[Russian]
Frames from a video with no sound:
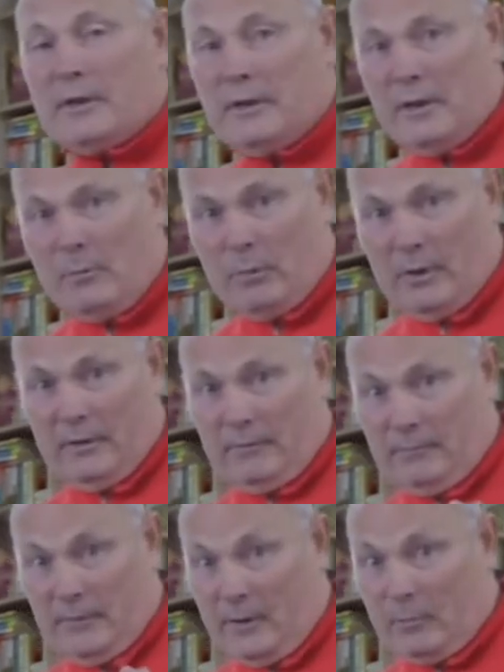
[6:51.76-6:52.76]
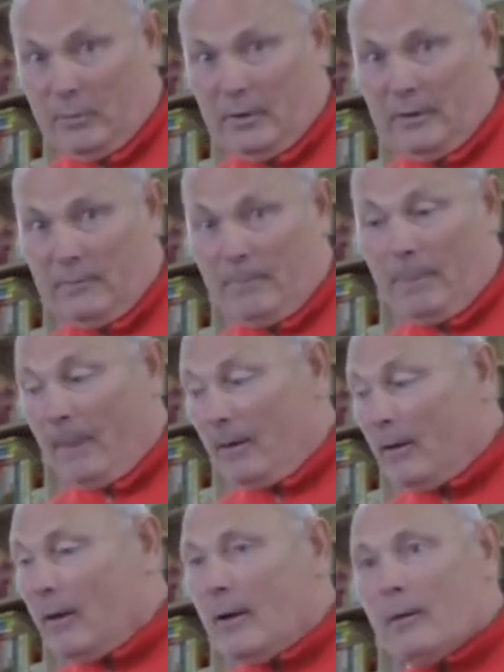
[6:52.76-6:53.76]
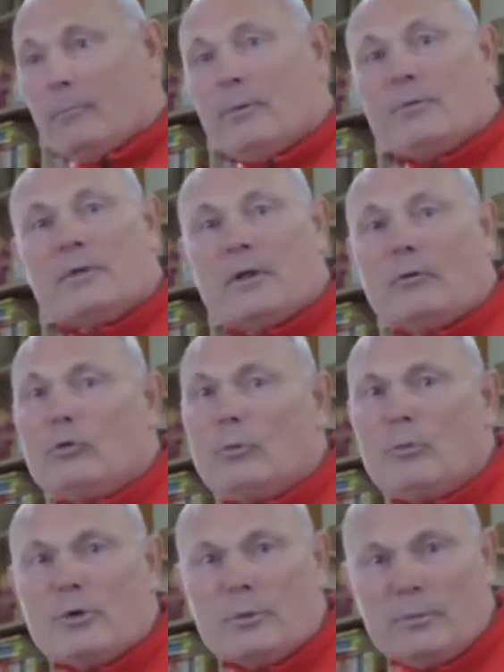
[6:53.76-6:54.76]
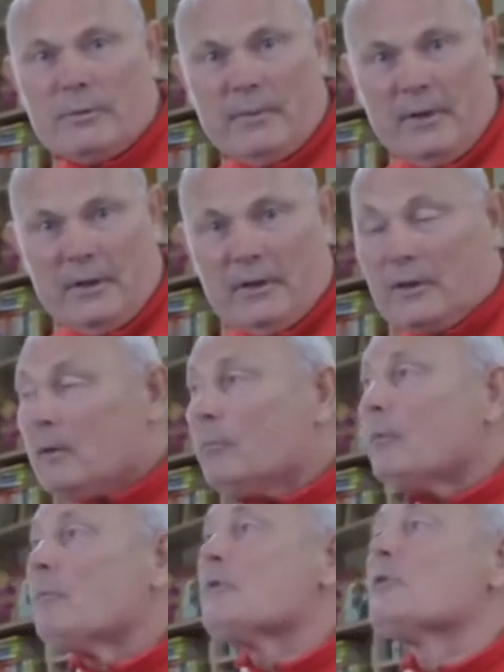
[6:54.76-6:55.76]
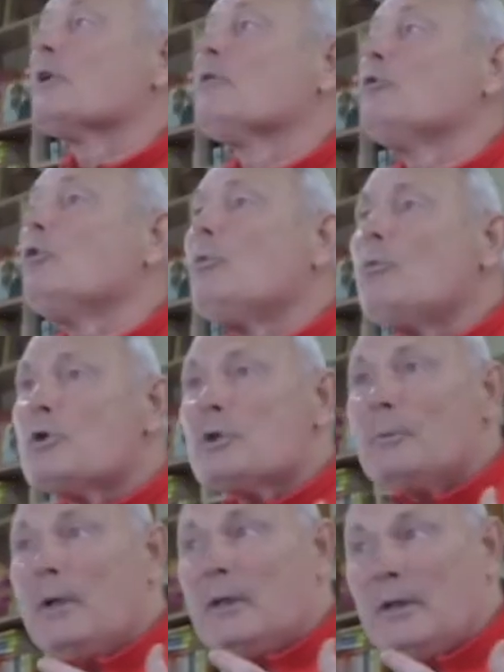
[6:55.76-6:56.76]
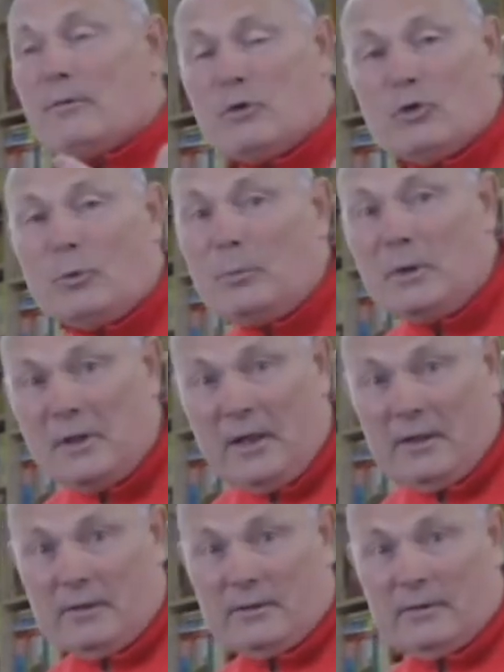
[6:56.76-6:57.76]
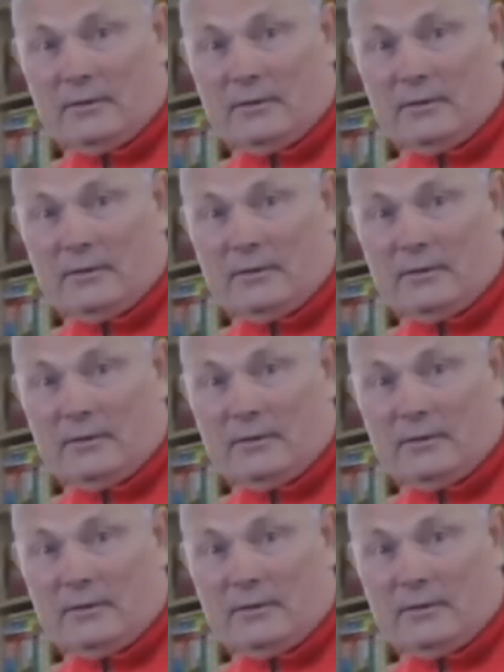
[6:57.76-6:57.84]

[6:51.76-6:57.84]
не были, не были, мы все равно можем творить, и мы все равно можем это все менять.